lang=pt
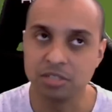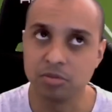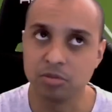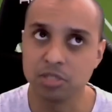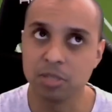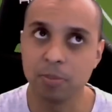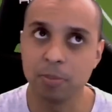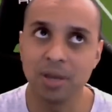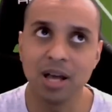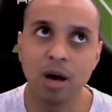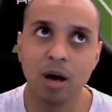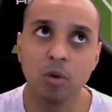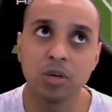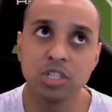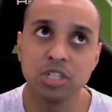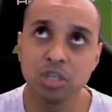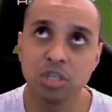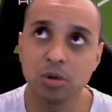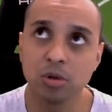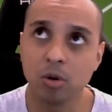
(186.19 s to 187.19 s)
Se você pegar o
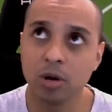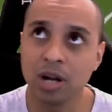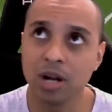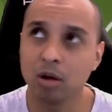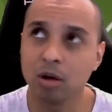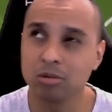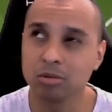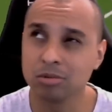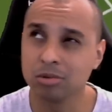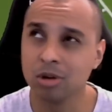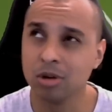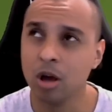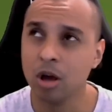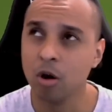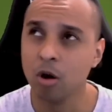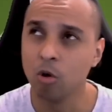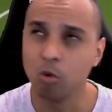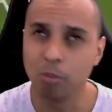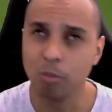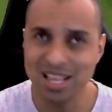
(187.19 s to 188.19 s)
Cristiano Ronaldo,
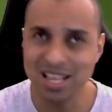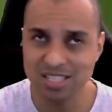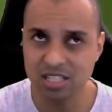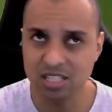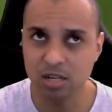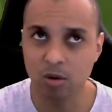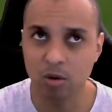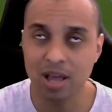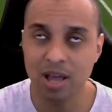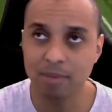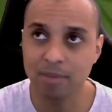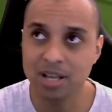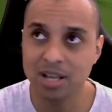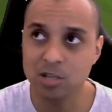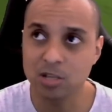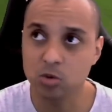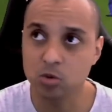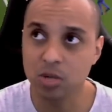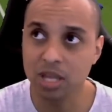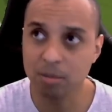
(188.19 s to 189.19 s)
o Messi não é,
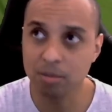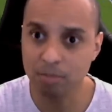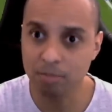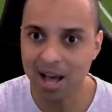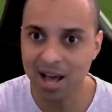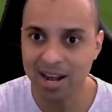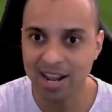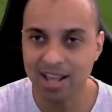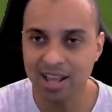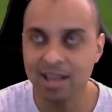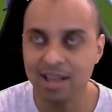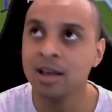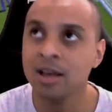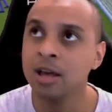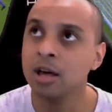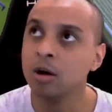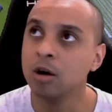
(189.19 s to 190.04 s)
mas o Neymar é,